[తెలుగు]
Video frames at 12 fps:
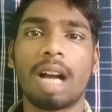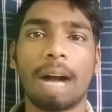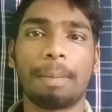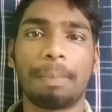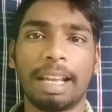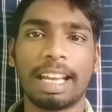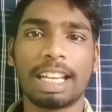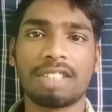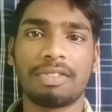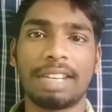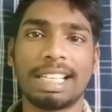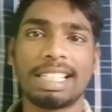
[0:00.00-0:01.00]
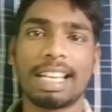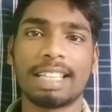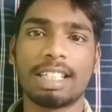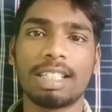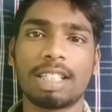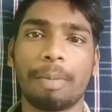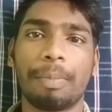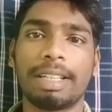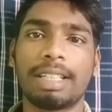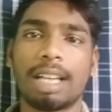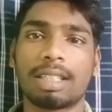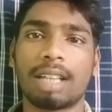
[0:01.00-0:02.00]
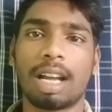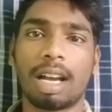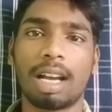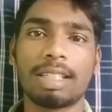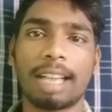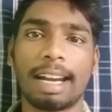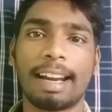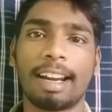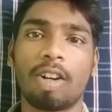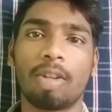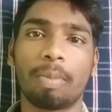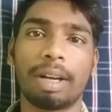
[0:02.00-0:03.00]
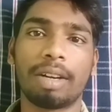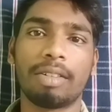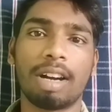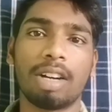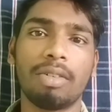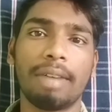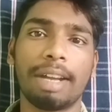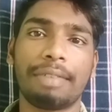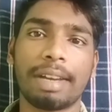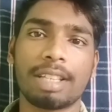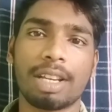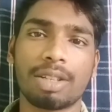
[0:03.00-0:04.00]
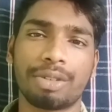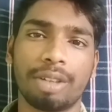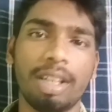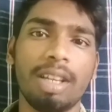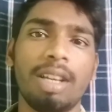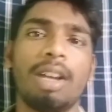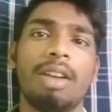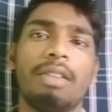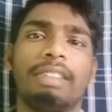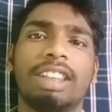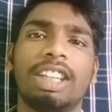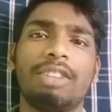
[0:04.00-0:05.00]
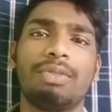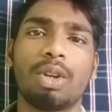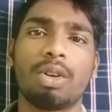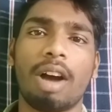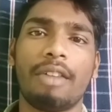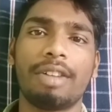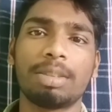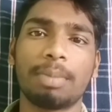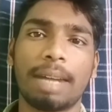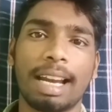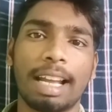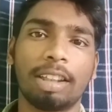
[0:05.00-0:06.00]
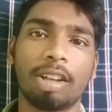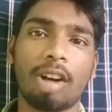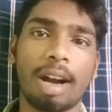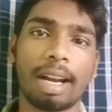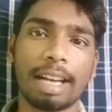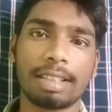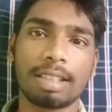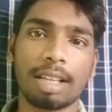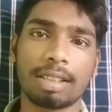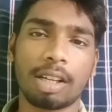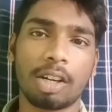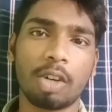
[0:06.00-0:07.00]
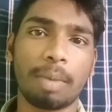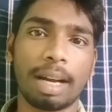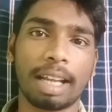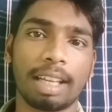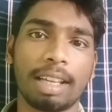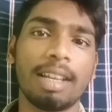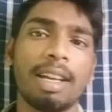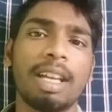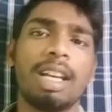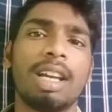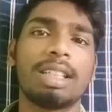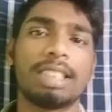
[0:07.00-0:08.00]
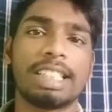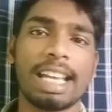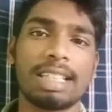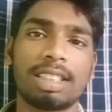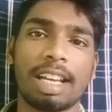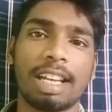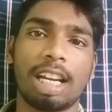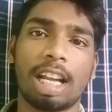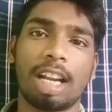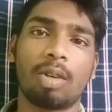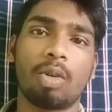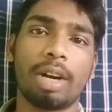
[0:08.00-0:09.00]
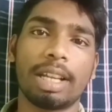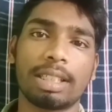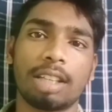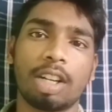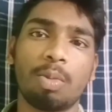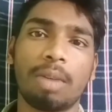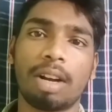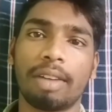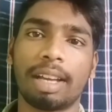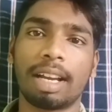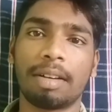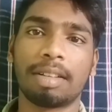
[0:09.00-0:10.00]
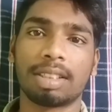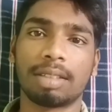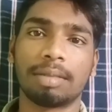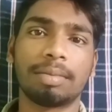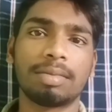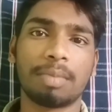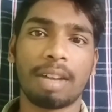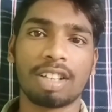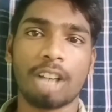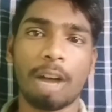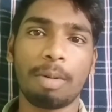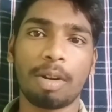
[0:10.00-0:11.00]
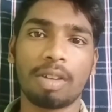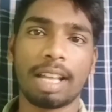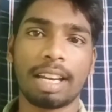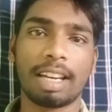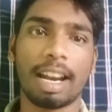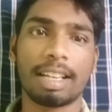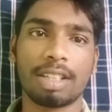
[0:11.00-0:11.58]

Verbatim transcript: అప్లికేషన్ ఫిల్ చేసి సబ్మిట్ చేసినాక సెంట్రల్ గవర్నమెంట్ వాళ్ళు వెరిఫై చేసుకుని విత్ ఇన్ ఫ్యూ అవర్స్ మనల్ని అయితే కాంటాక్ట్ చేస్తారు మనకి జిఎస్టీ అయిన కోడ్ ఇస్తారు మనం ఇంకా మన షాప్లో దాన్ని యాడ్